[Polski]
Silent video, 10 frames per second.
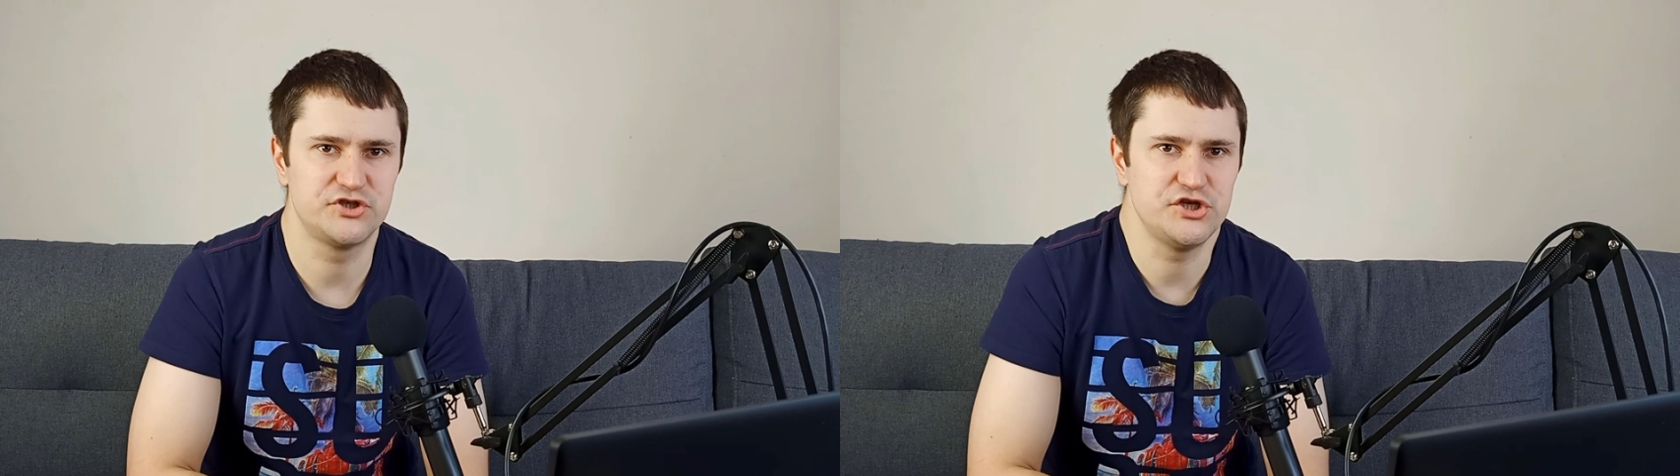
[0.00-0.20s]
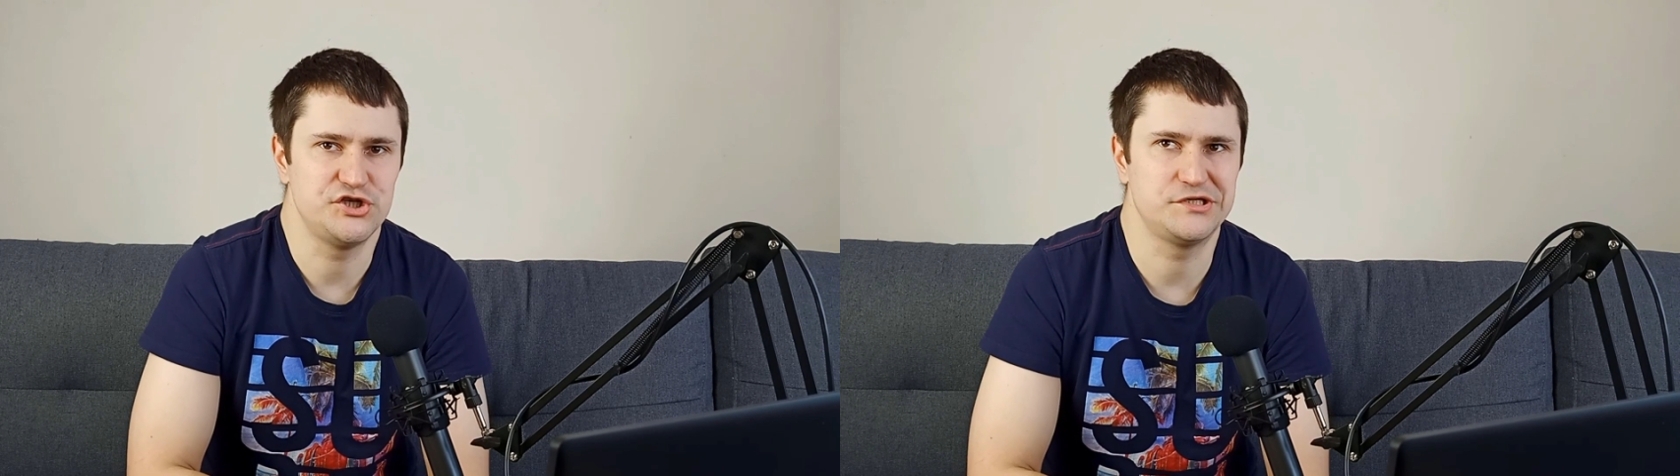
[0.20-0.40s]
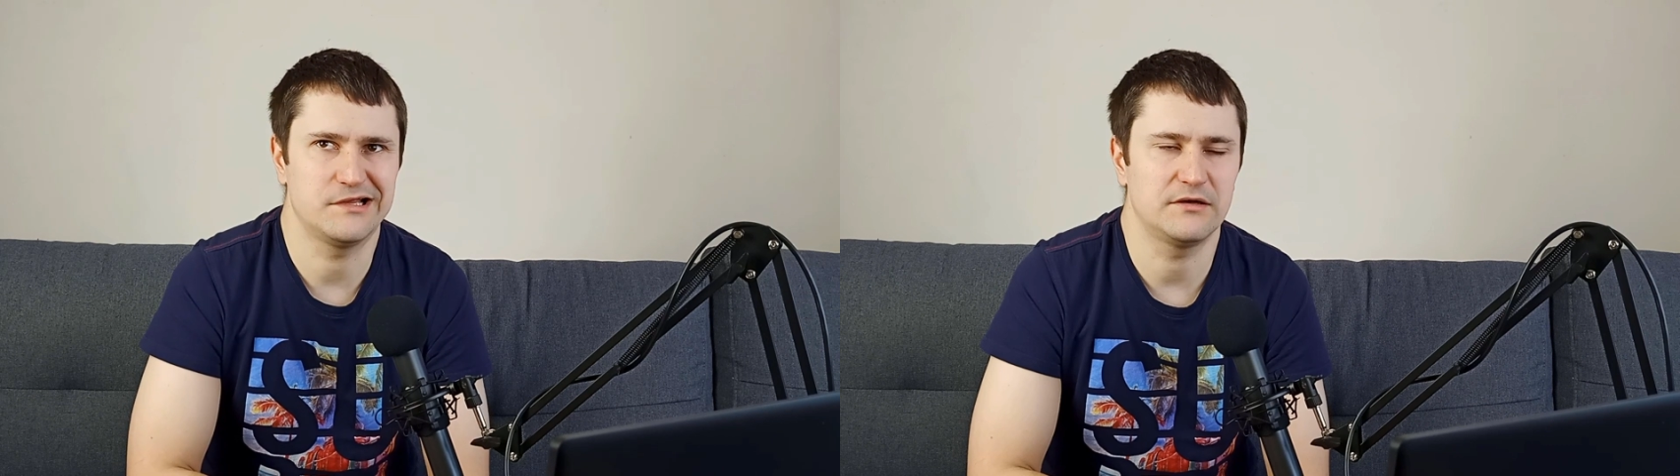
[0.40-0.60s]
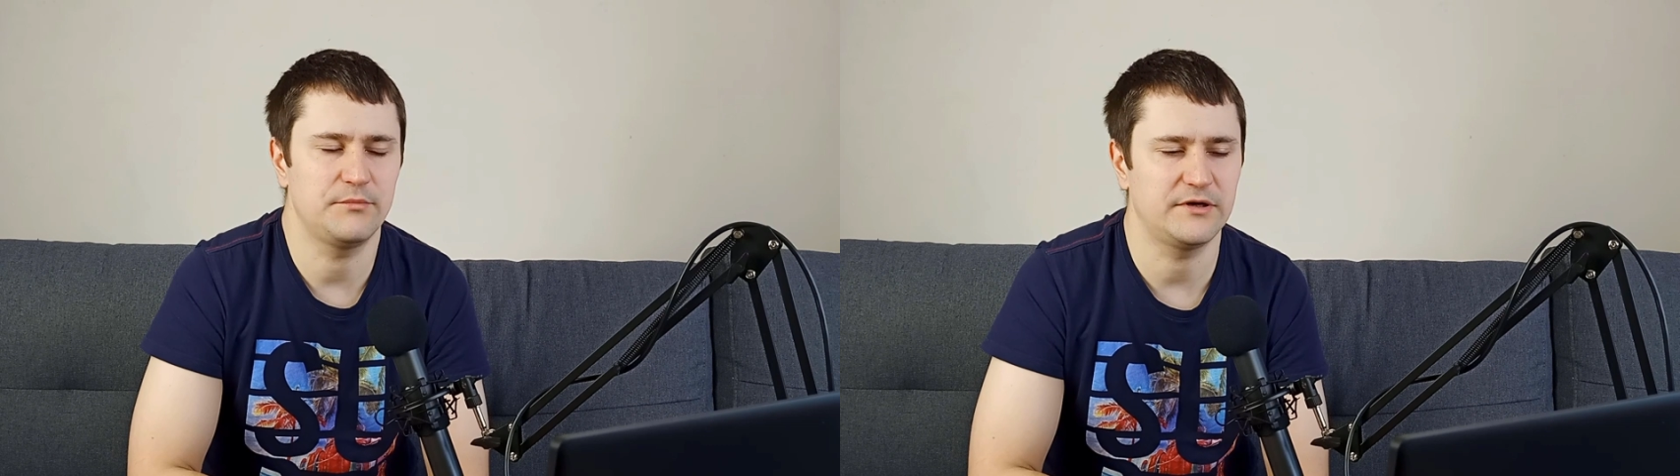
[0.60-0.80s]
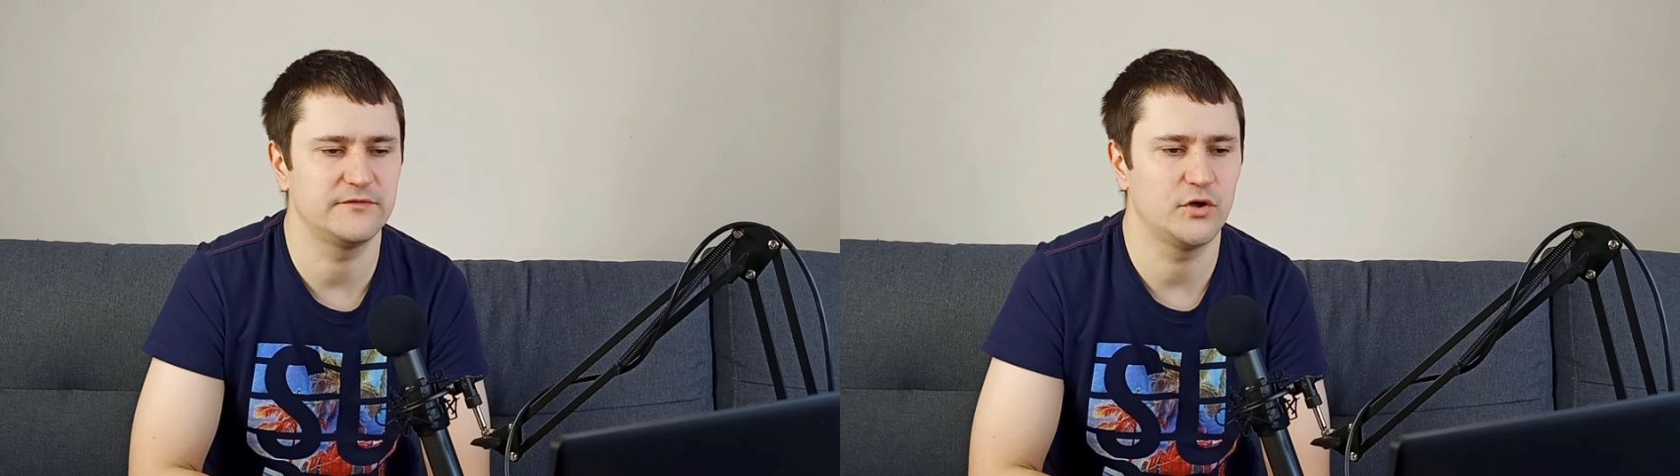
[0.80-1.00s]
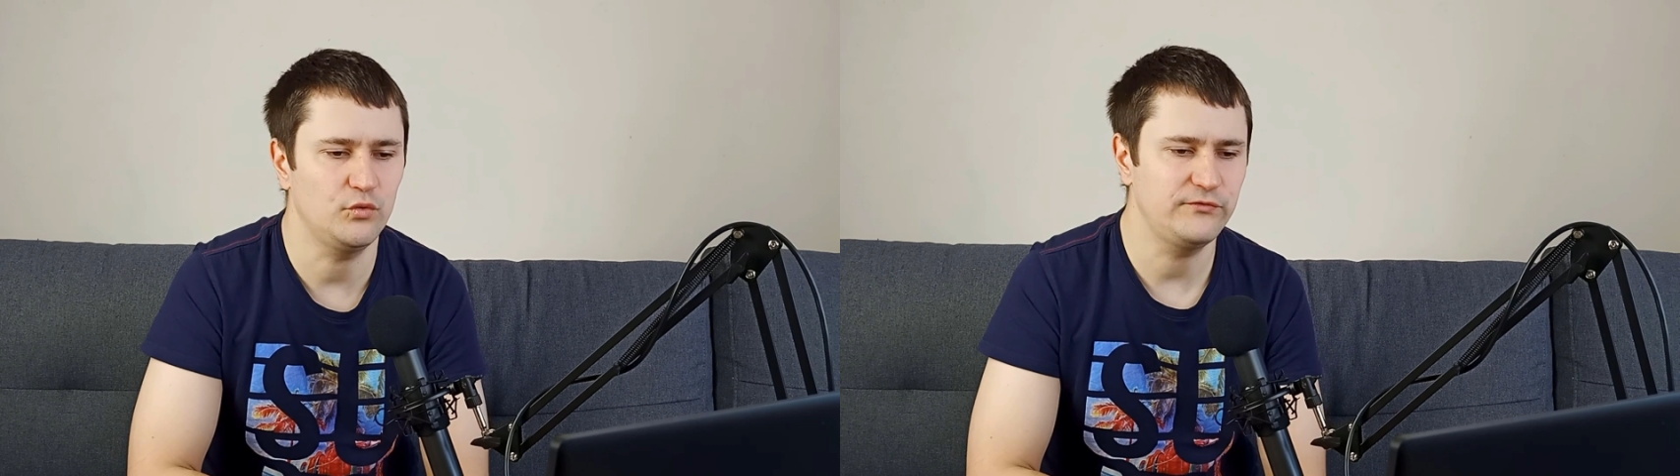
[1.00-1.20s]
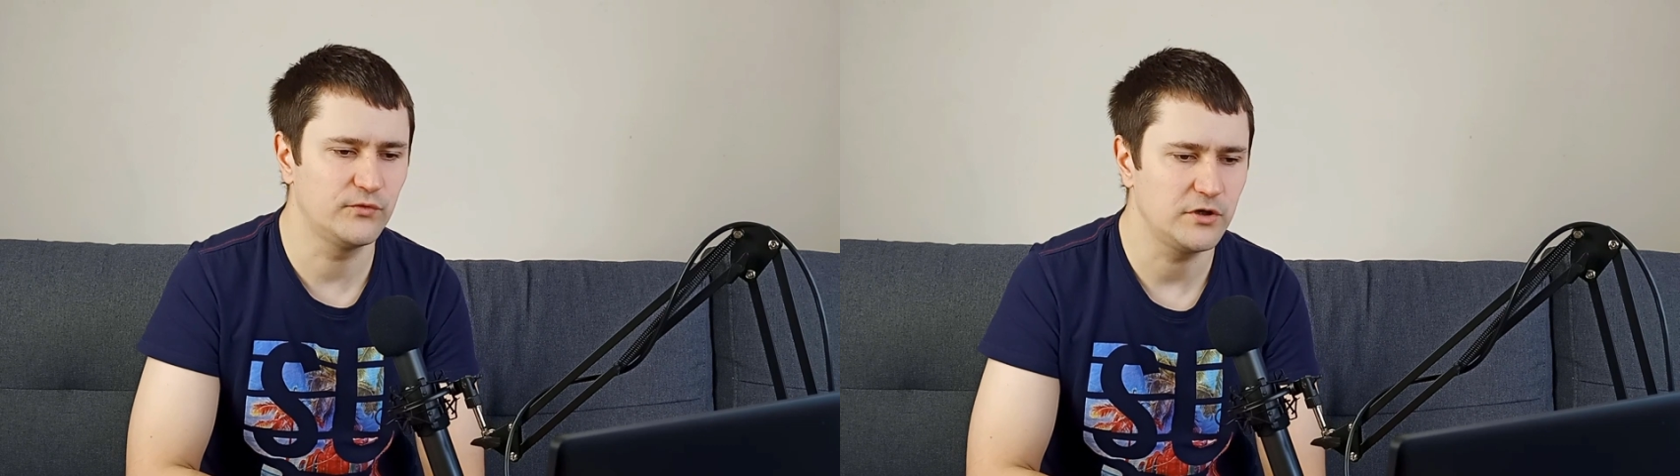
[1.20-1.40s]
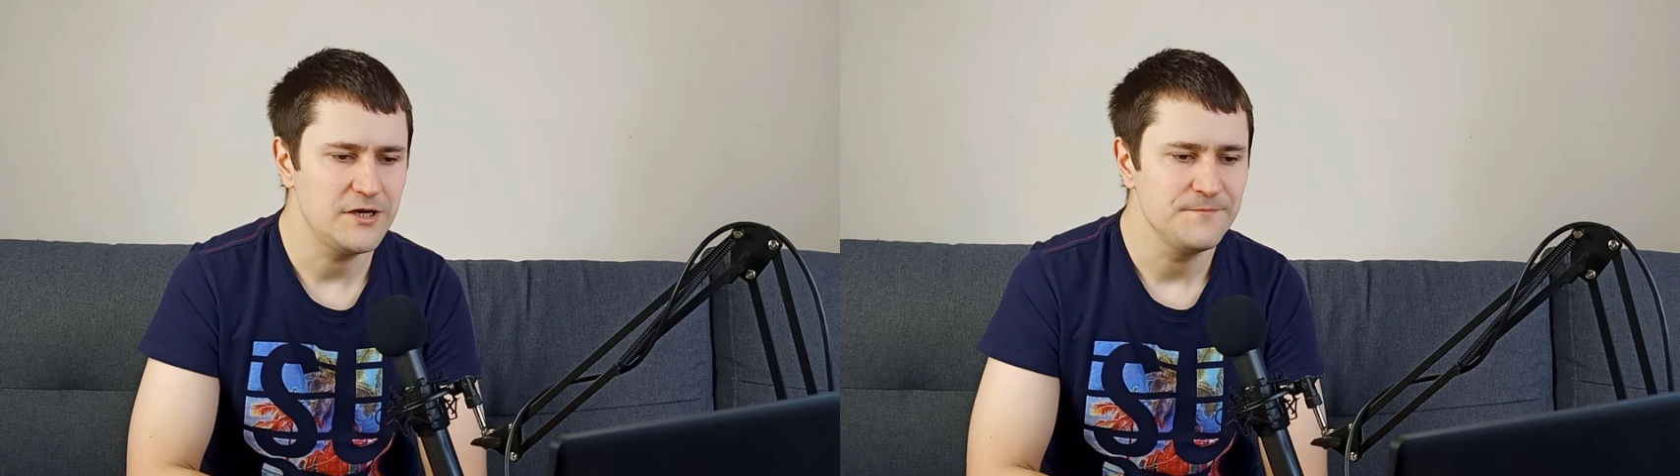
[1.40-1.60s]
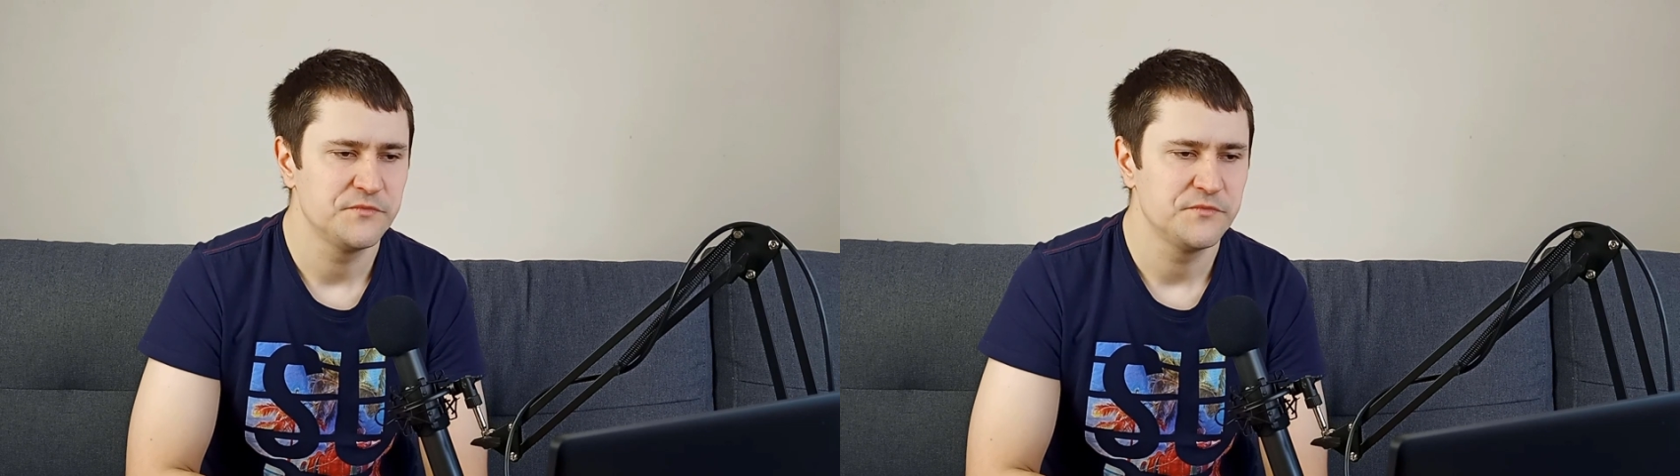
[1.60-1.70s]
czyjś tak naprawdę utwór,